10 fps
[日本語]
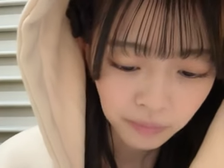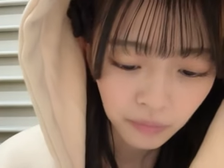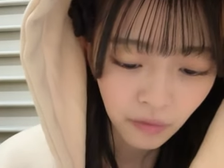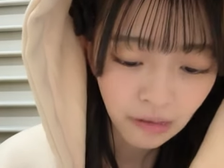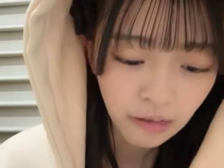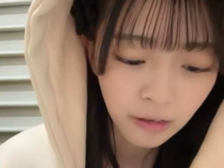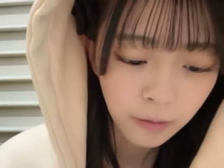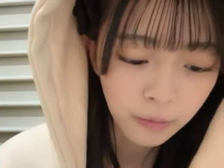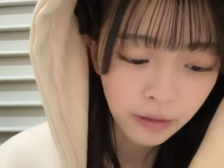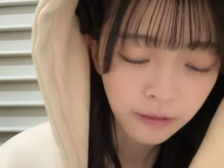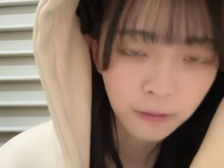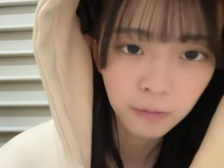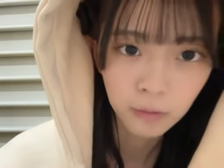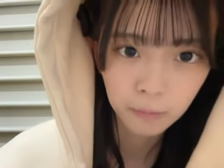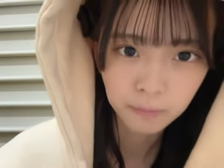優しいよねしおん
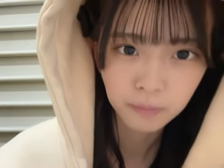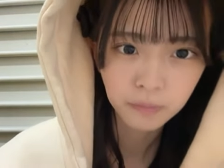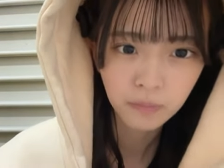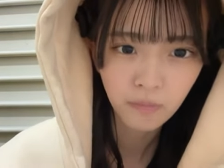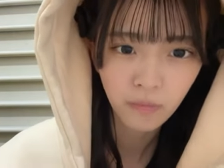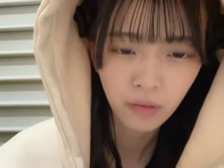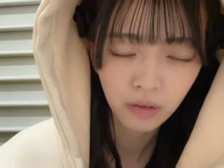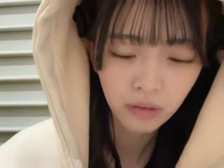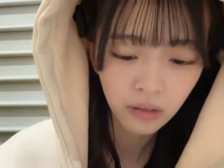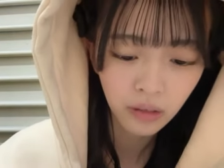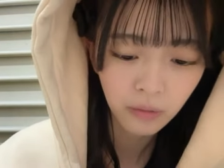さん泣いたい